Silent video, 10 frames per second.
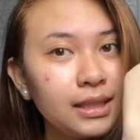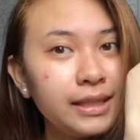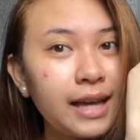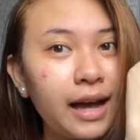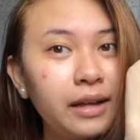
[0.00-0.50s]

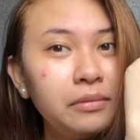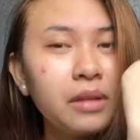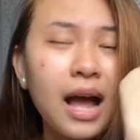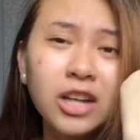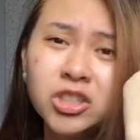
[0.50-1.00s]
yan.
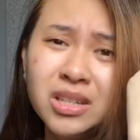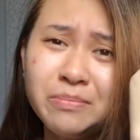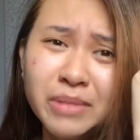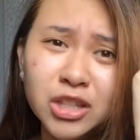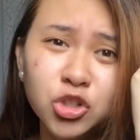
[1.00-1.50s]
Actually,
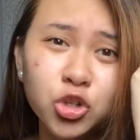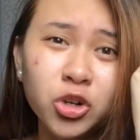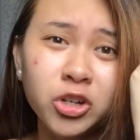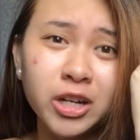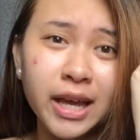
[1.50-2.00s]

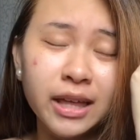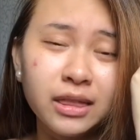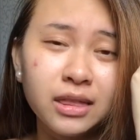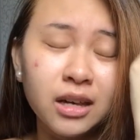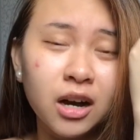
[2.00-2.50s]
medyo red
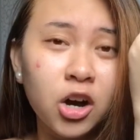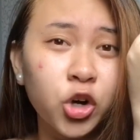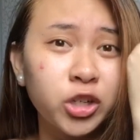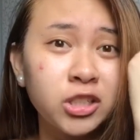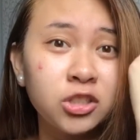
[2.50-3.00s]
na
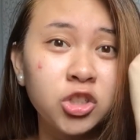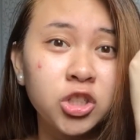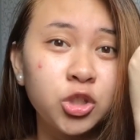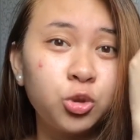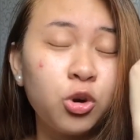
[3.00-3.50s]

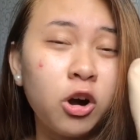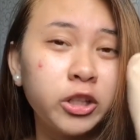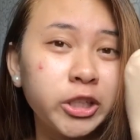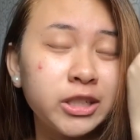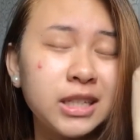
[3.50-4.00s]
orangey yung
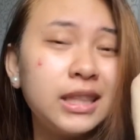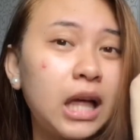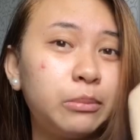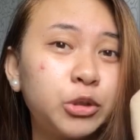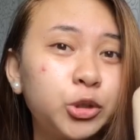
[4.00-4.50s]
color ni
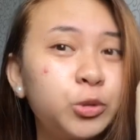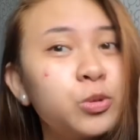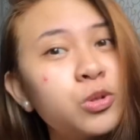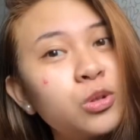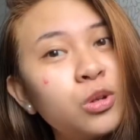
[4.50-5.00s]
Glamorous.